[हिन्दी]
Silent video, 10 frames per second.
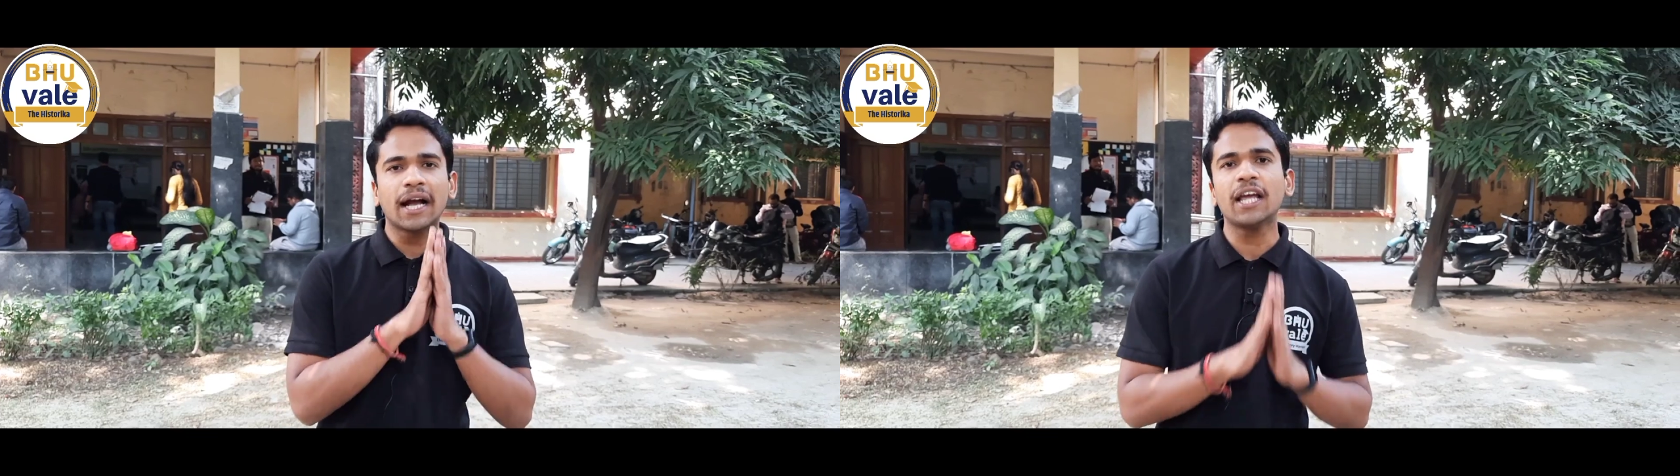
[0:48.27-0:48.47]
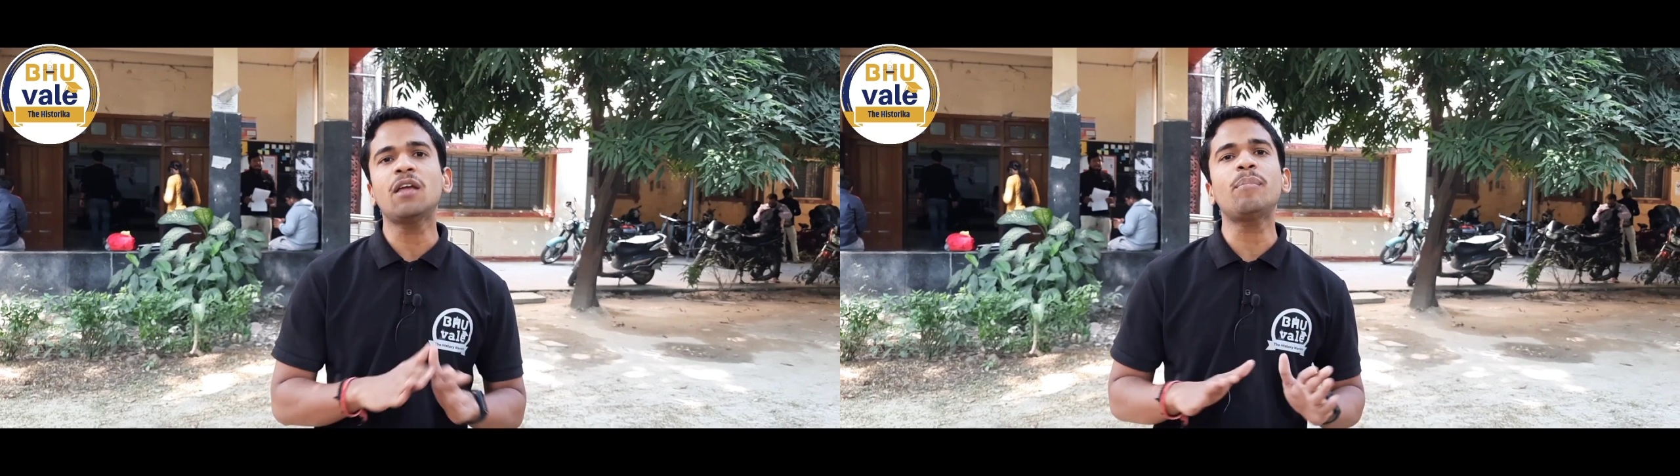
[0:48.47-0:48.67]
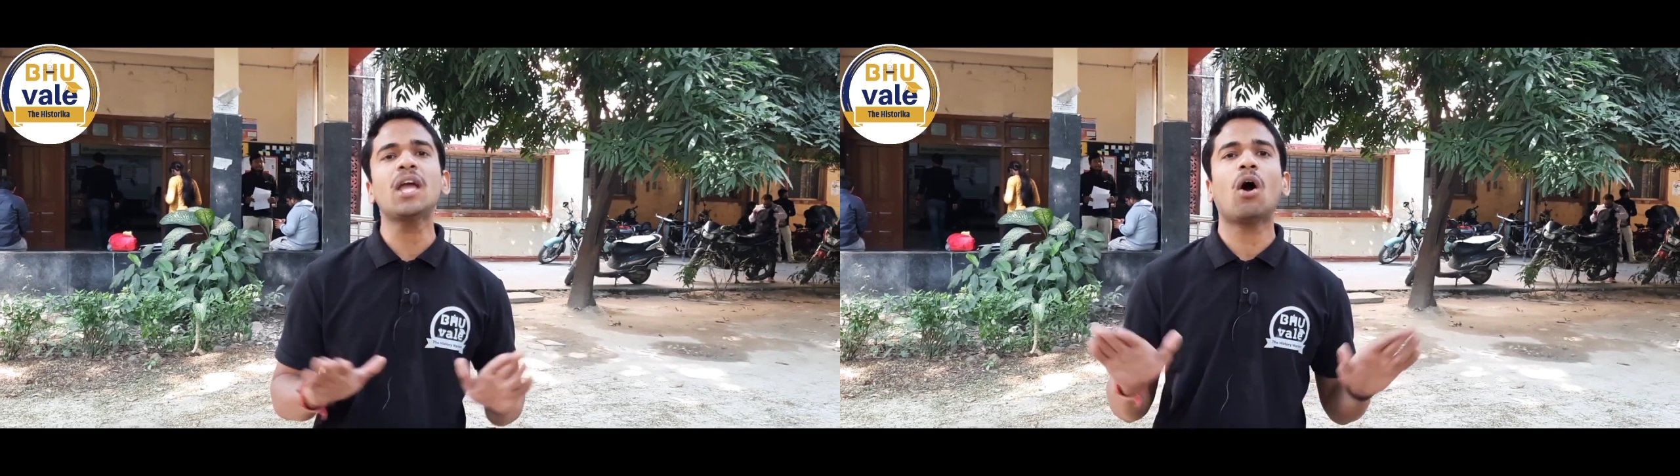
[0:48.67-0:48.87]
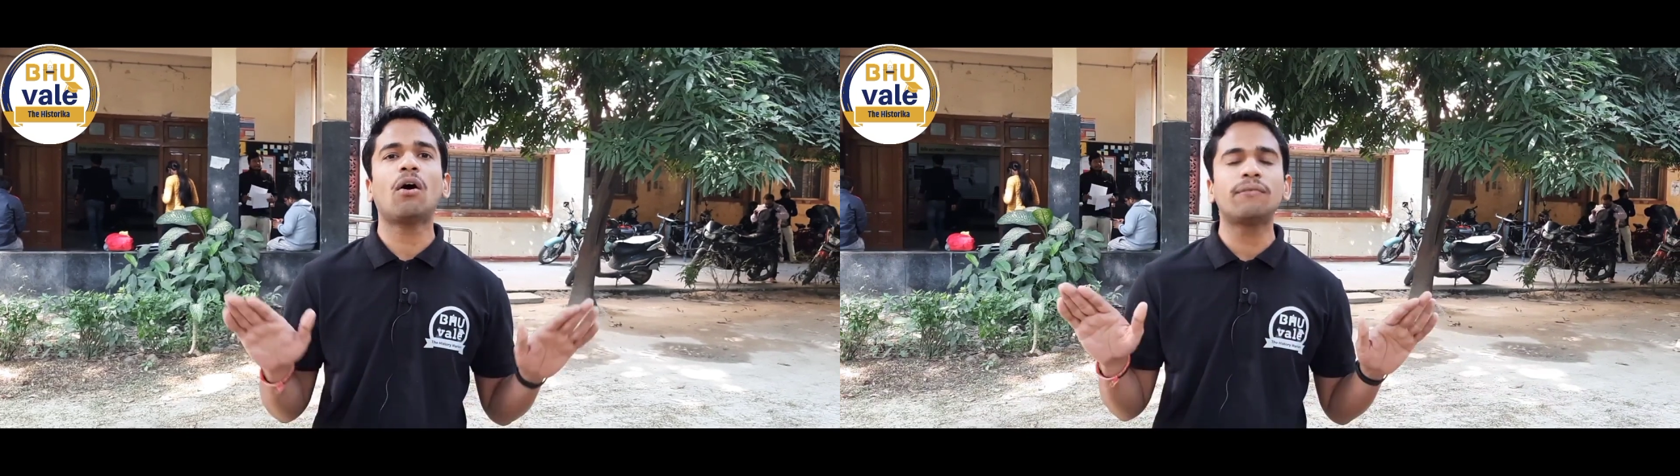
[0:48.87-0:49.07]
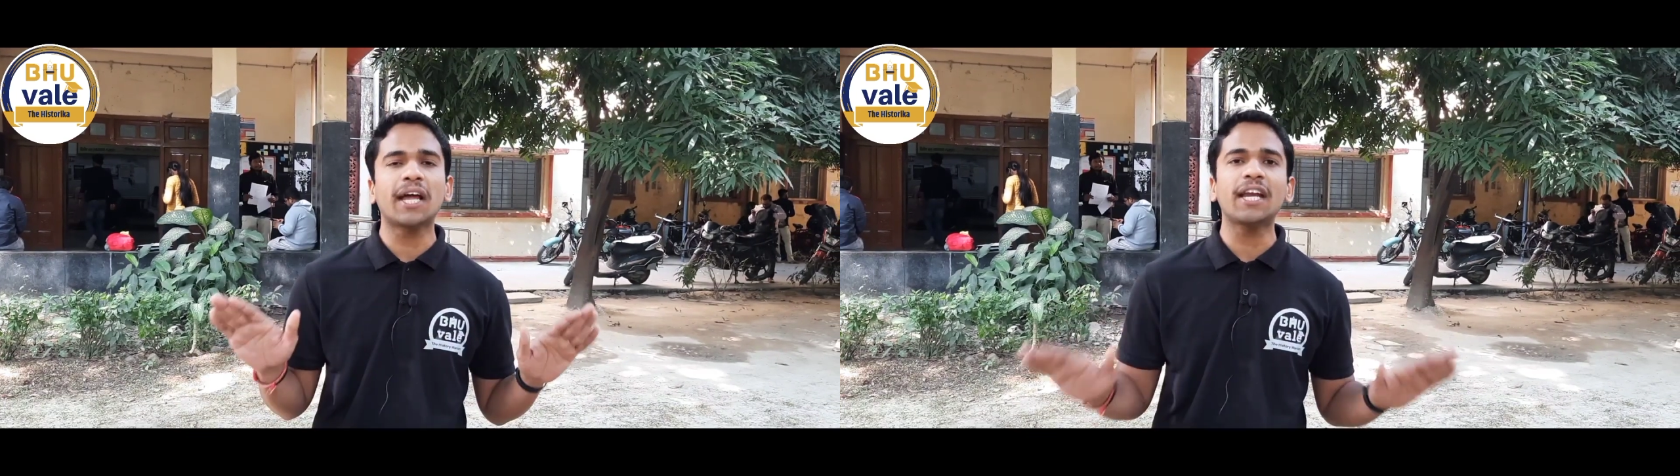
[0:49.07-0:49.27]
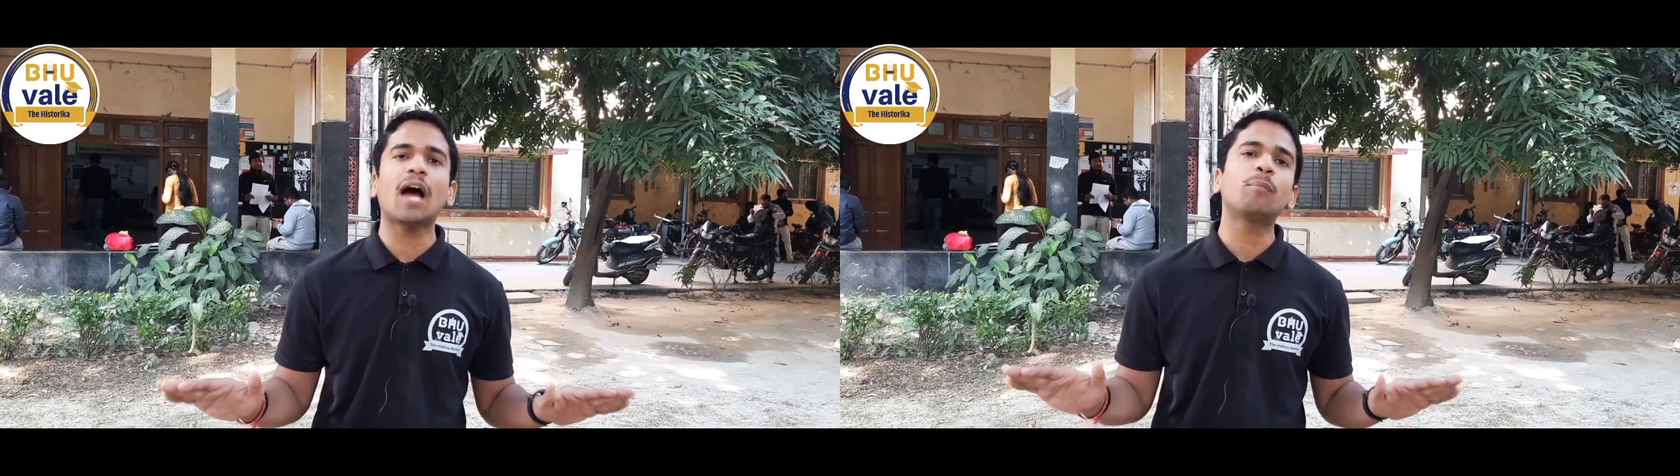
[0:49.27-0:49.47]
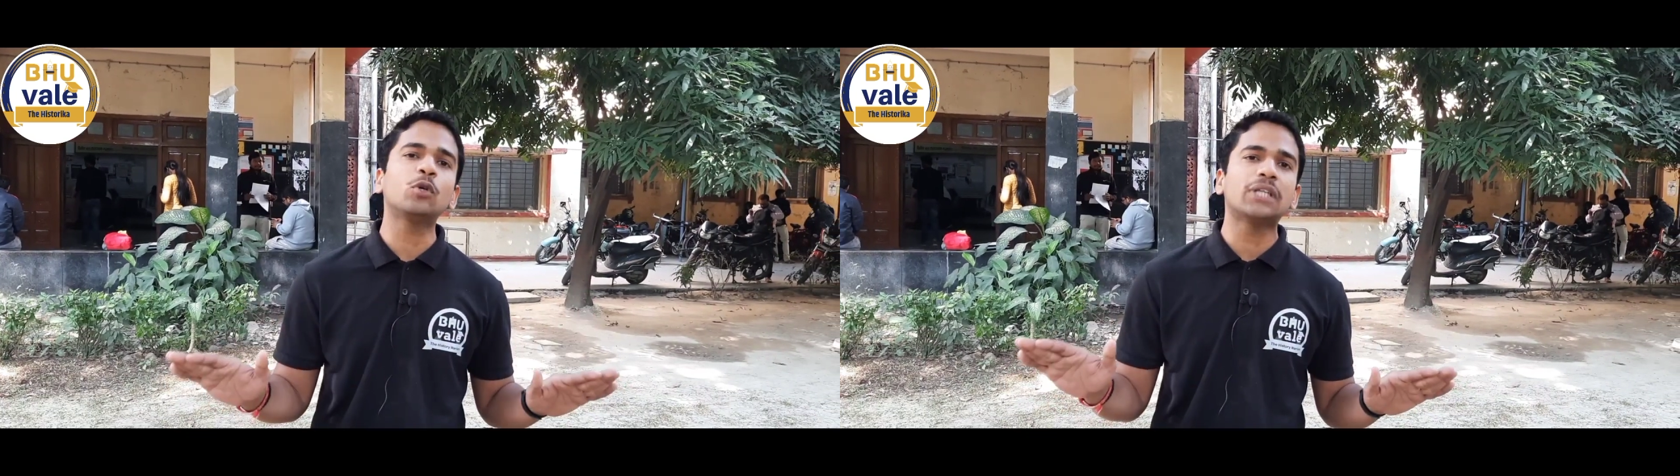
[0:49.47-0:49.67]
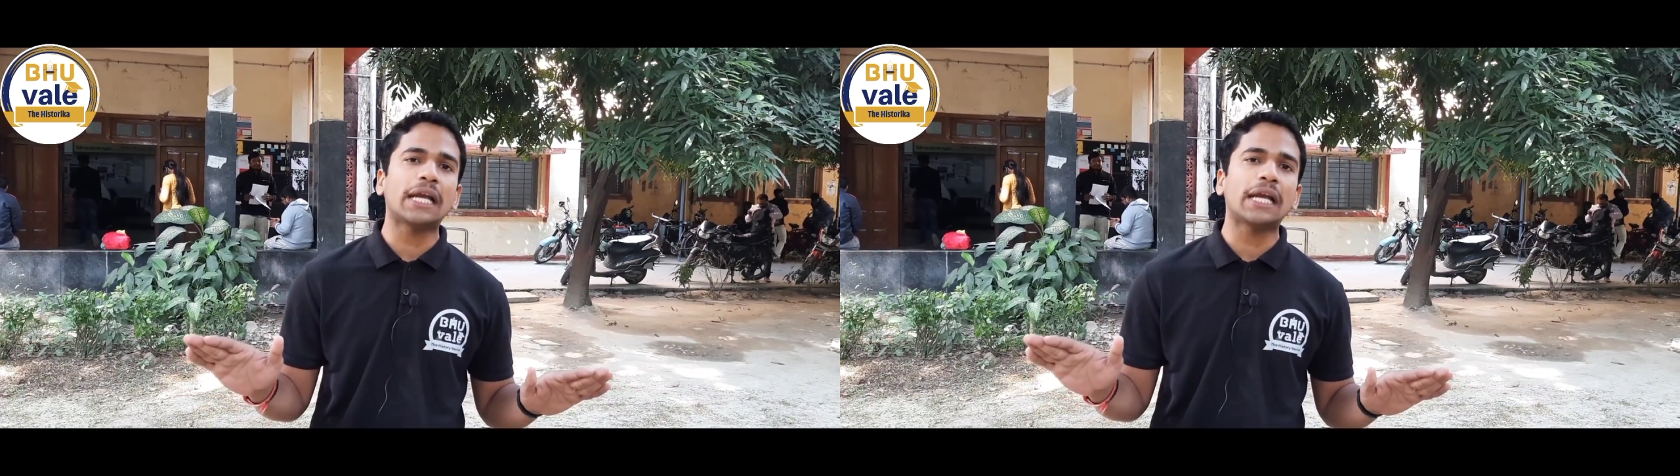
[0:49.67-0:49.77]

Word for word: कहीं भी ऑफलाइन आपको